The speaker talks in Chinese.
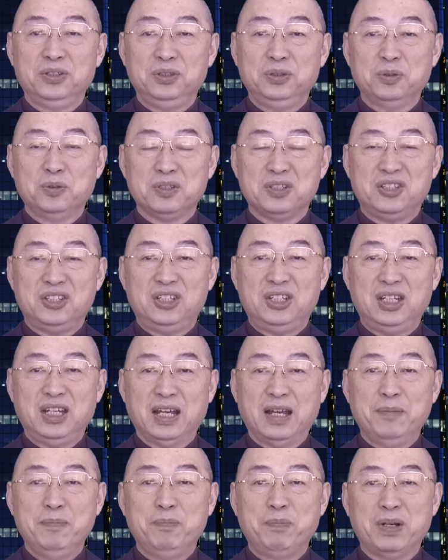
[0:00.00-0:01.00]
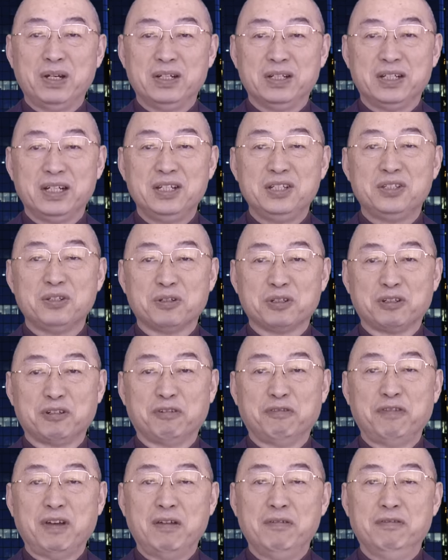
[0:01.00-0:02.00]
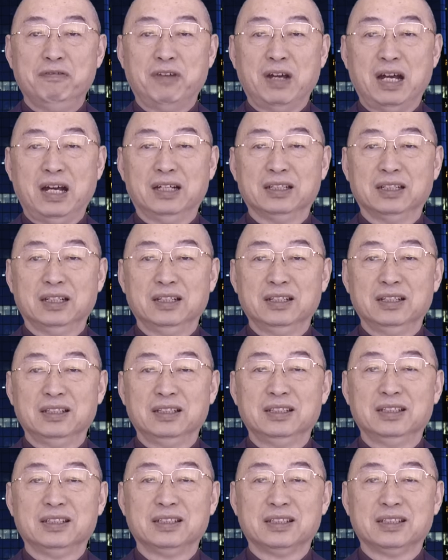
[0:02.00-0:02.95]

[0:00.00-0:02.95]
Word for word: 用钱本身就是犯法的。